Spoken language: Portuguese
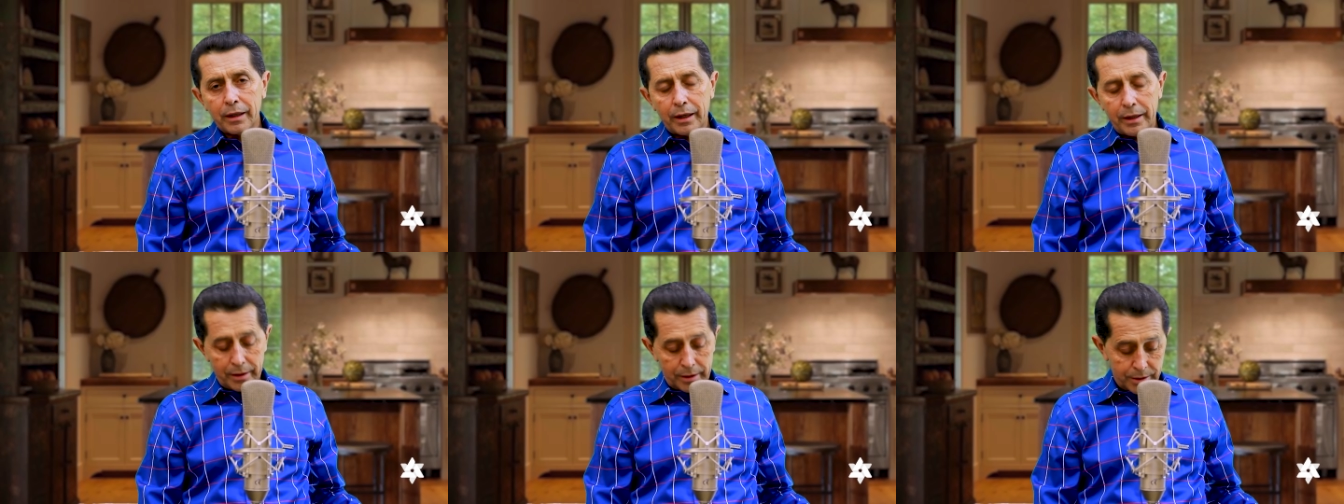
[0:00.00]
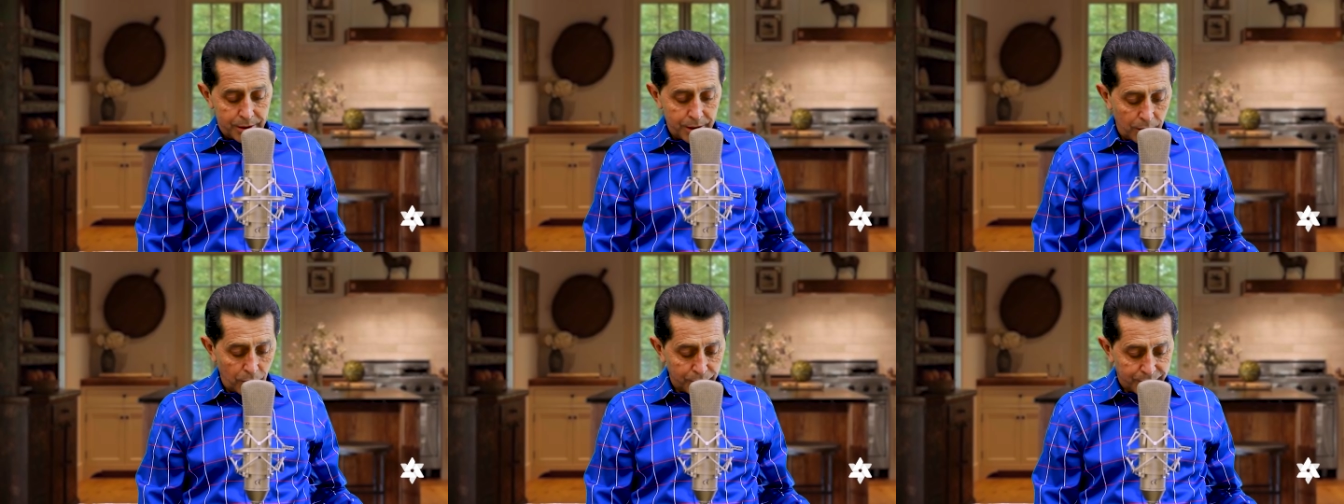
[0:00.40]
A era
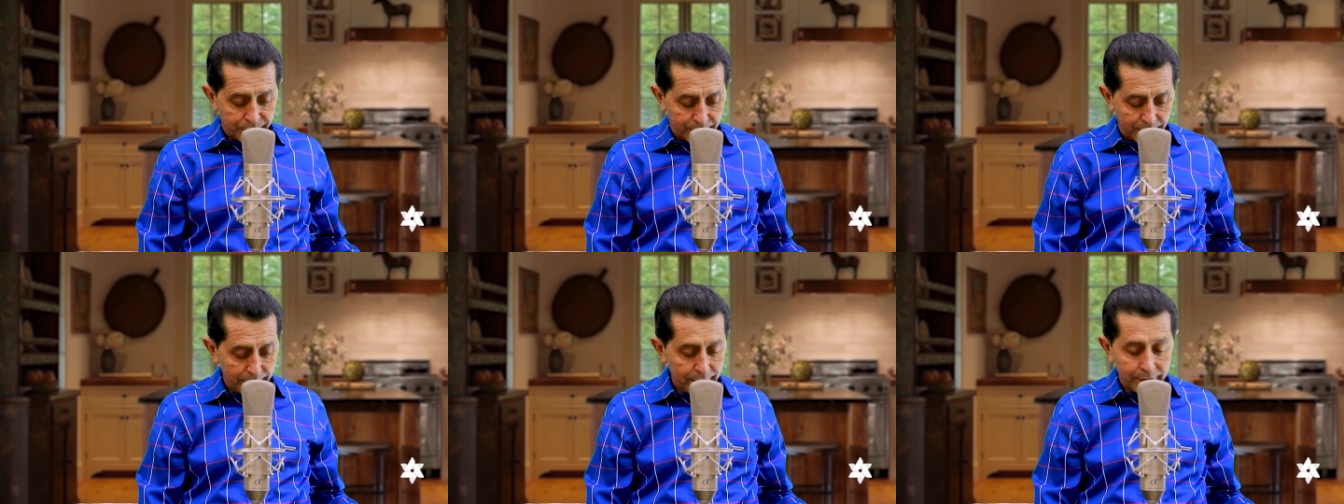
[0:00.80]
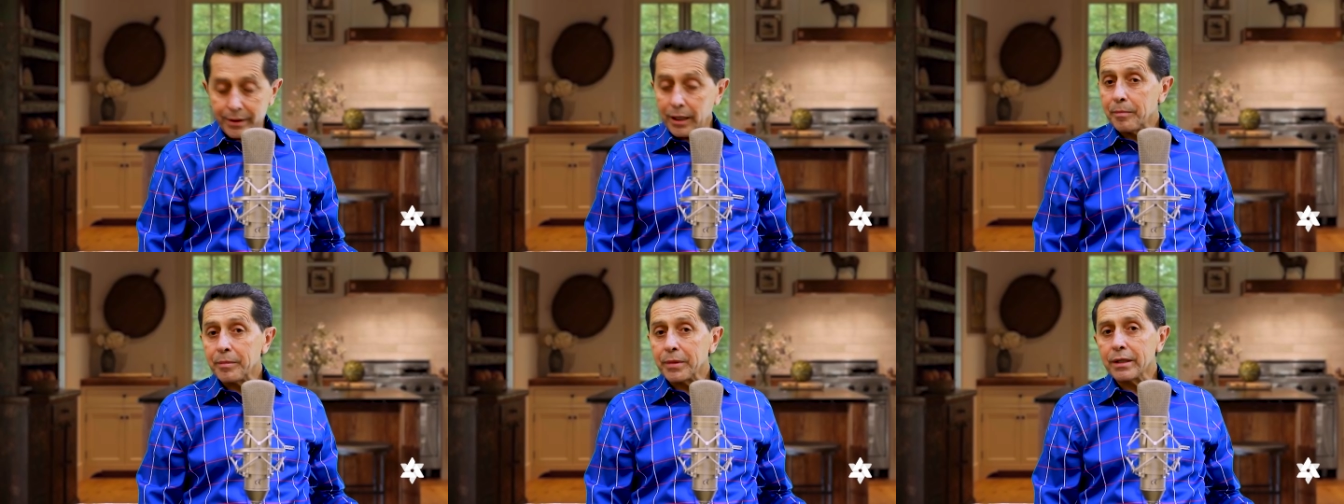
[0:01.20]
de Laodiceia
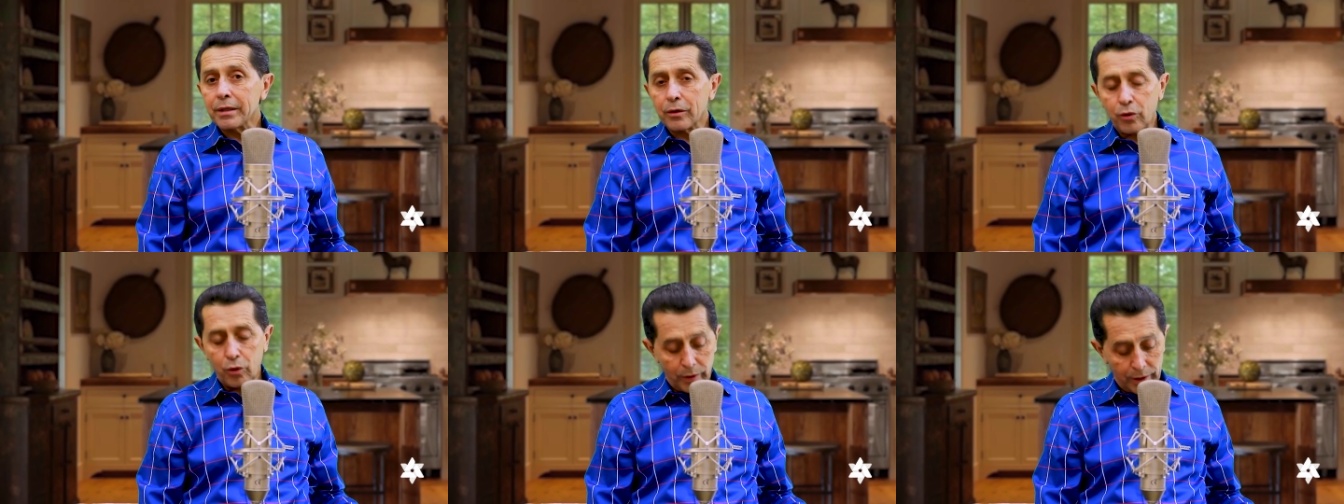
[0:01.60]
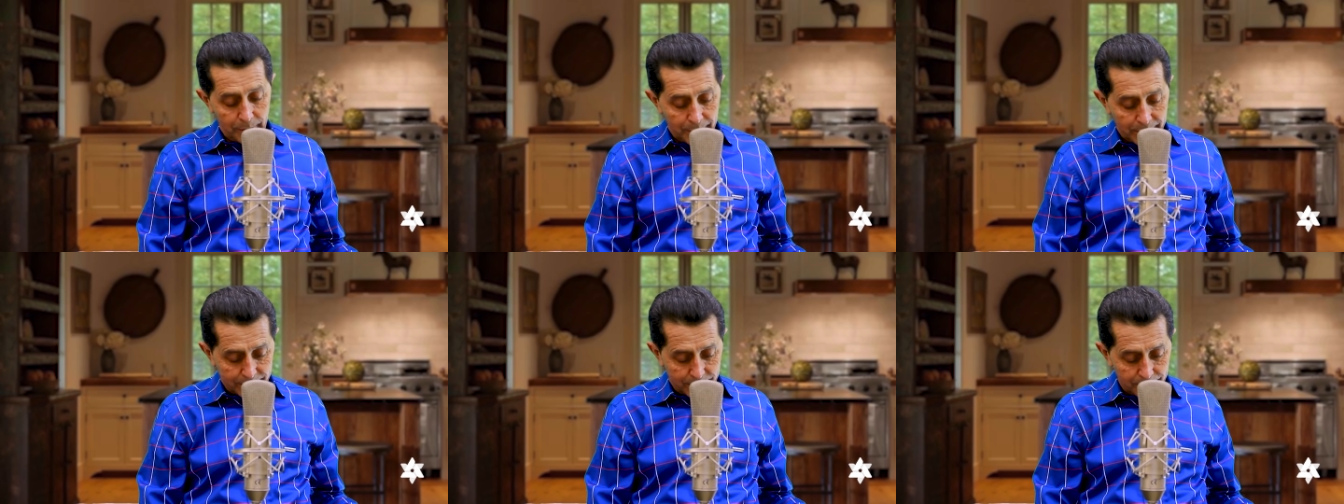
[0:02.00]
termina com o
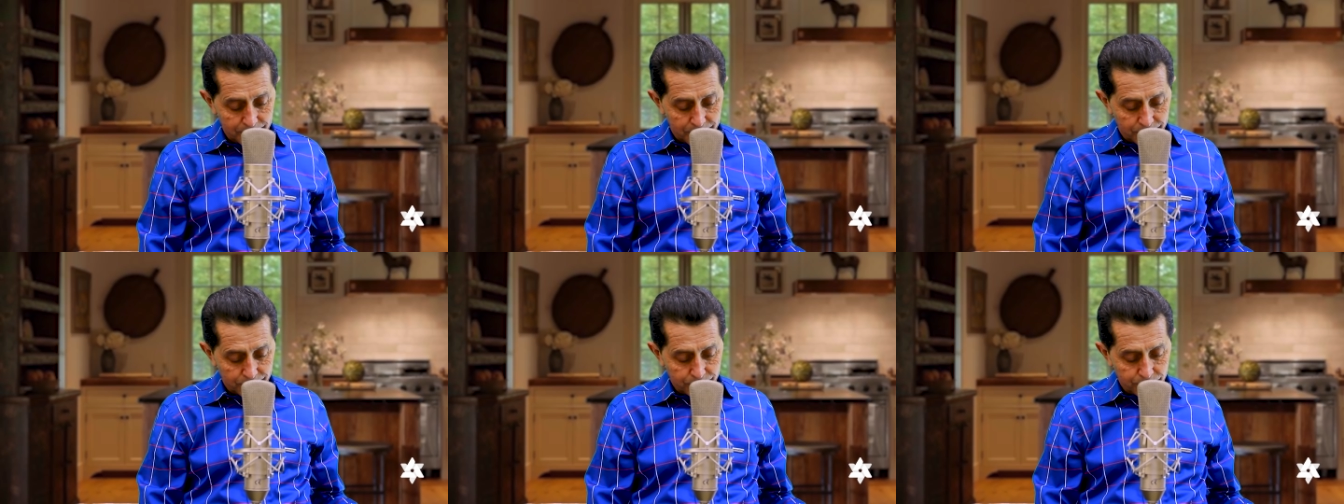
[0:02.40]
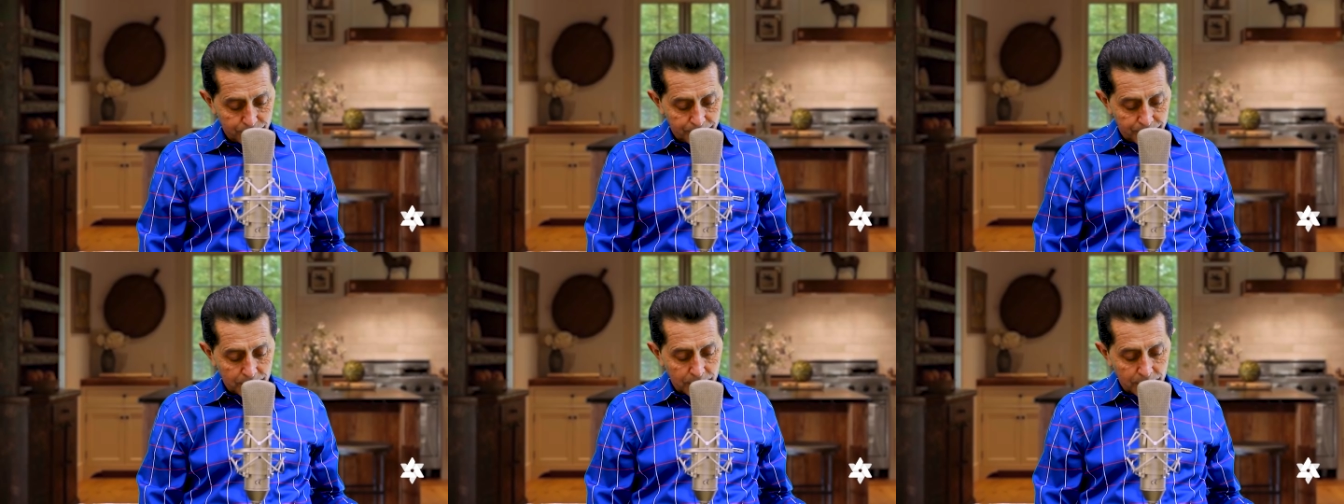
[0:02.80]
arrebatamento.